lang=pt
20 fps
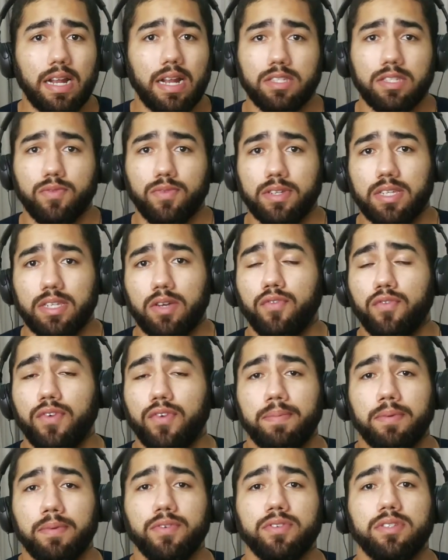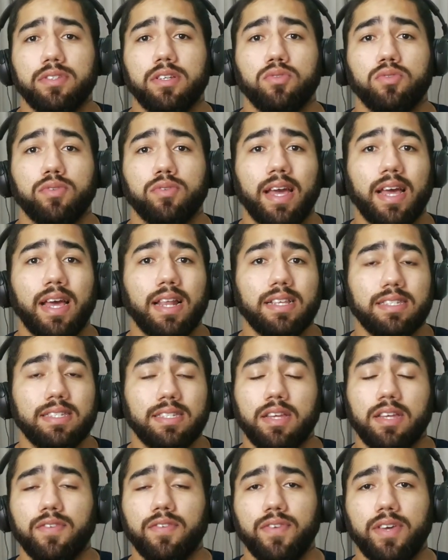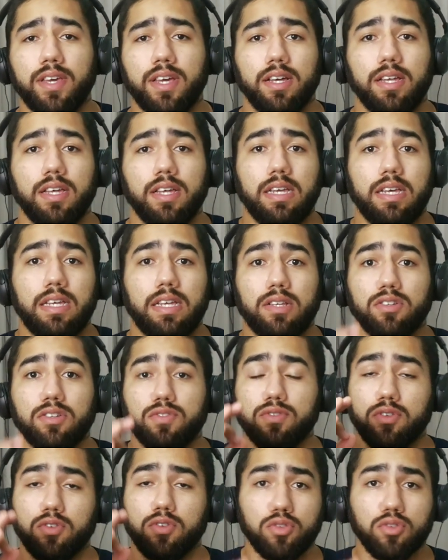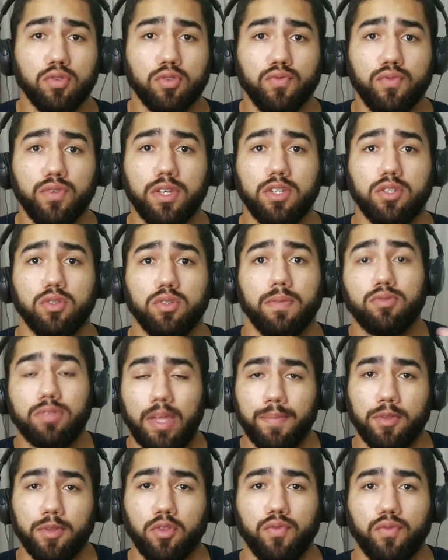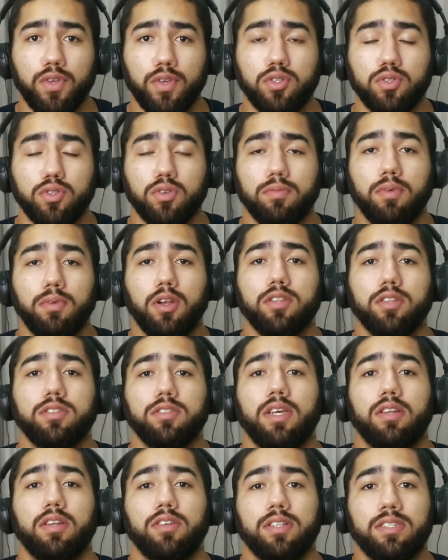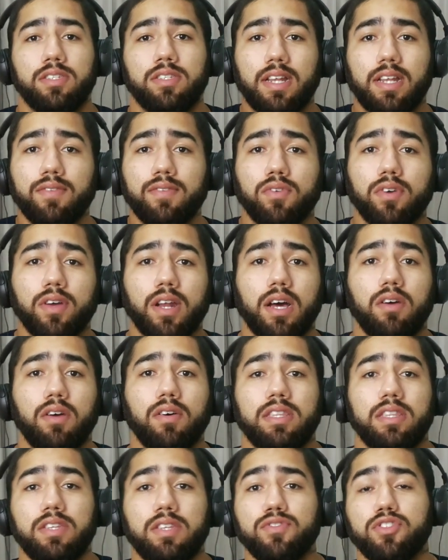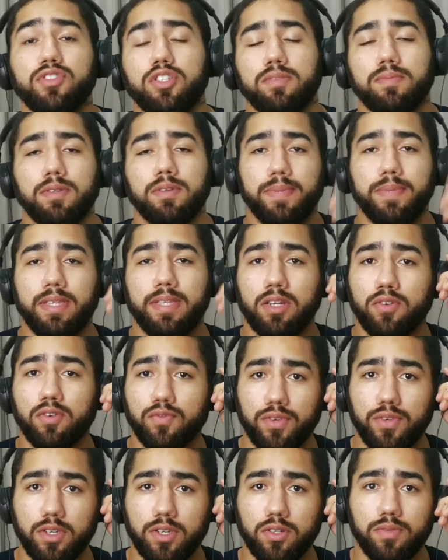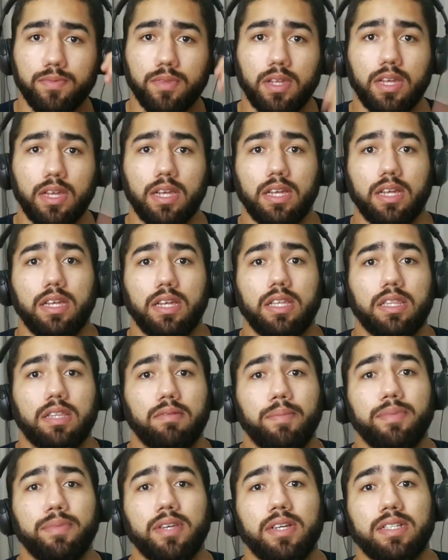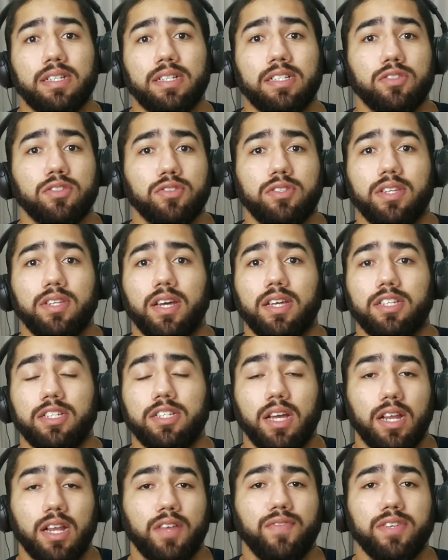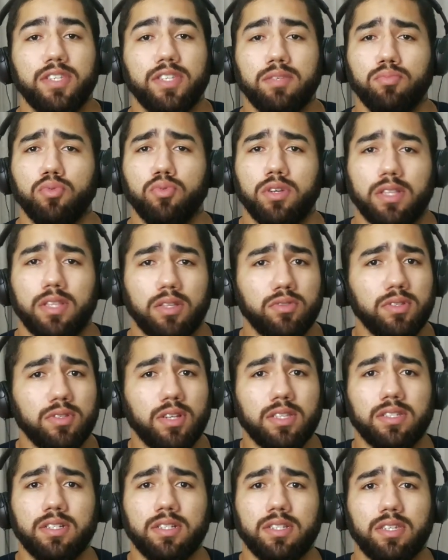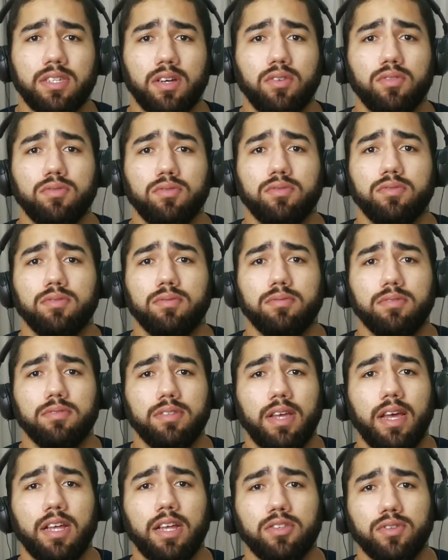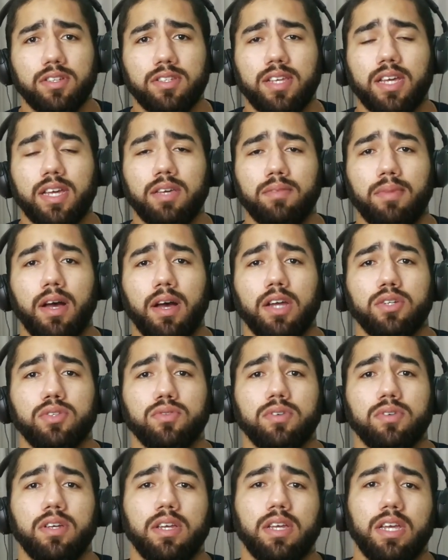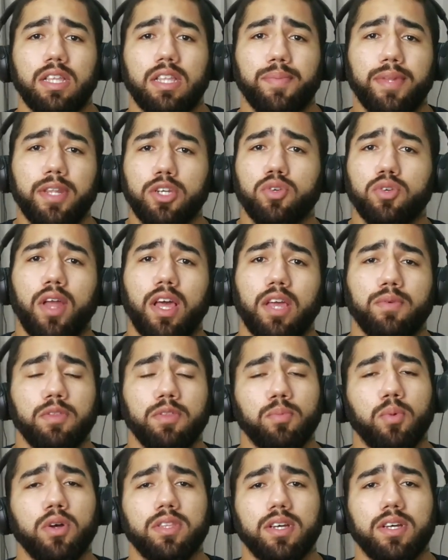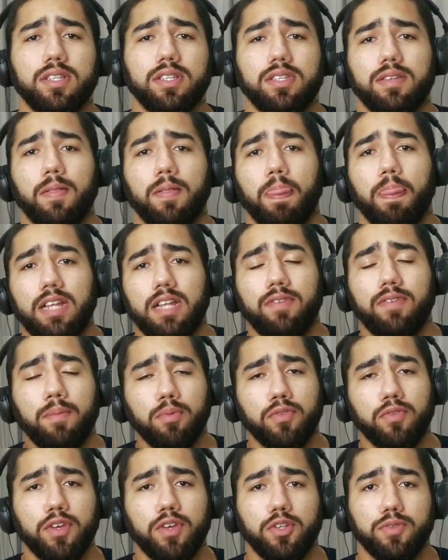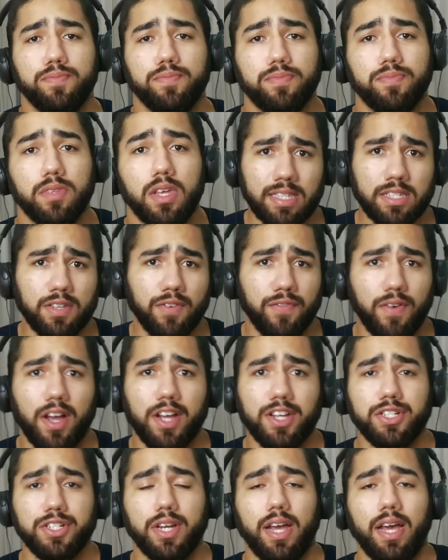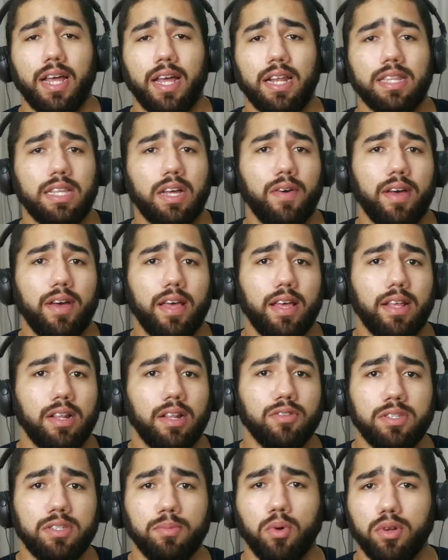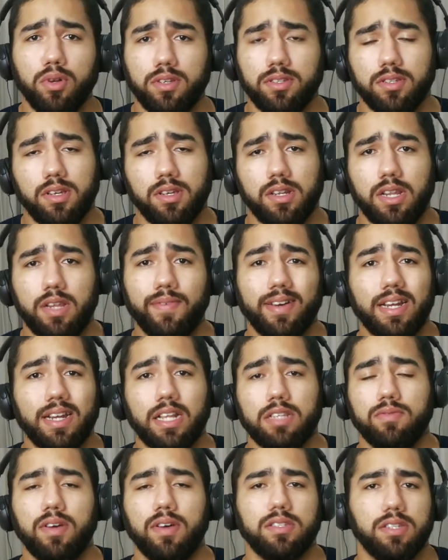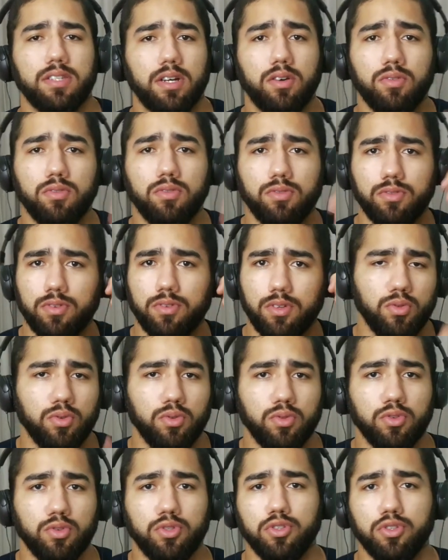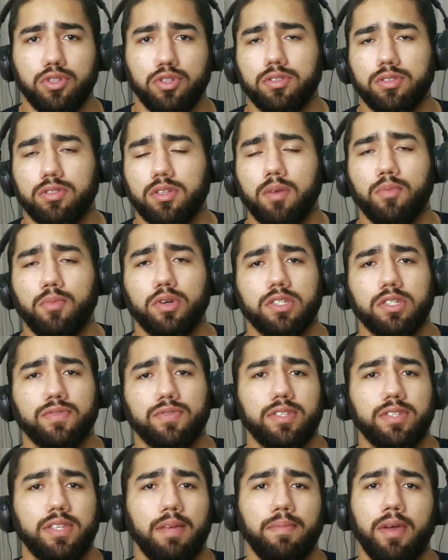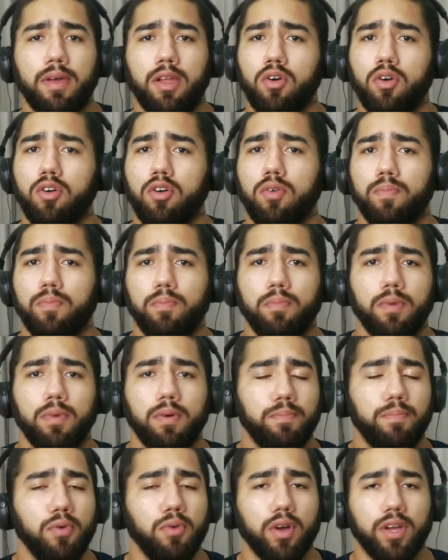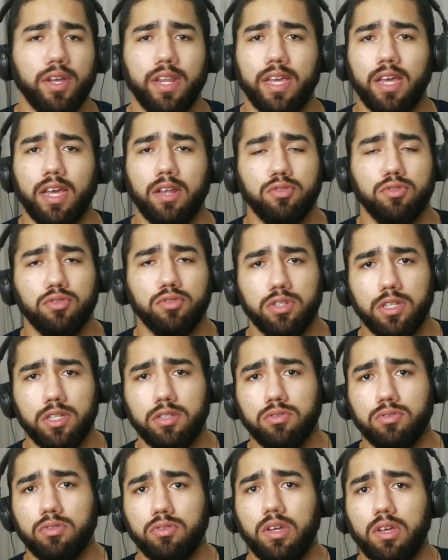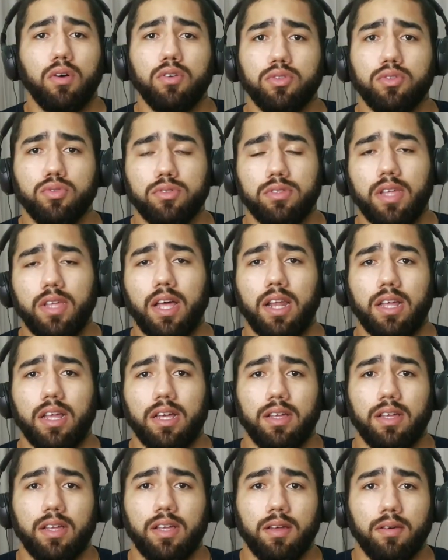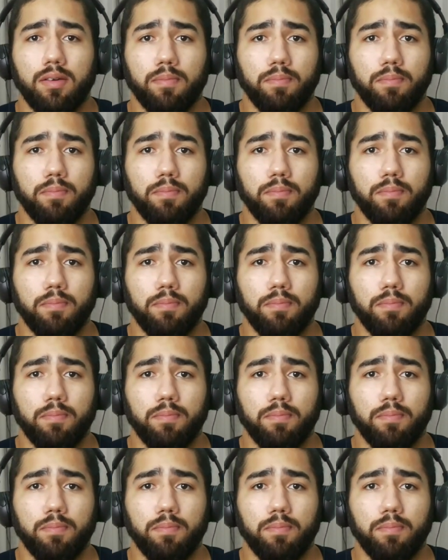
Na sequência eu vou falar para vocês o que é que ela significa. Então se você gostou do vídeo, do tema do vídeo, melhor dizendo, se inscreve no canal, ativa o sininho para não perder nenhum vídeo. Também me segue nas redes sociais, Instagram, Facebook, tá tudo na descrição certo? Só deixa aqui embaixo e me deixa o like, importante, certo? Vamos pro vídeo. Essa faixa, ela não é, não simboliza nenhuma graduação no, no jiu-jitsu, não mostra se você é melhor, pior que ninguém no jiu-jitsu. Qual o intuito dela?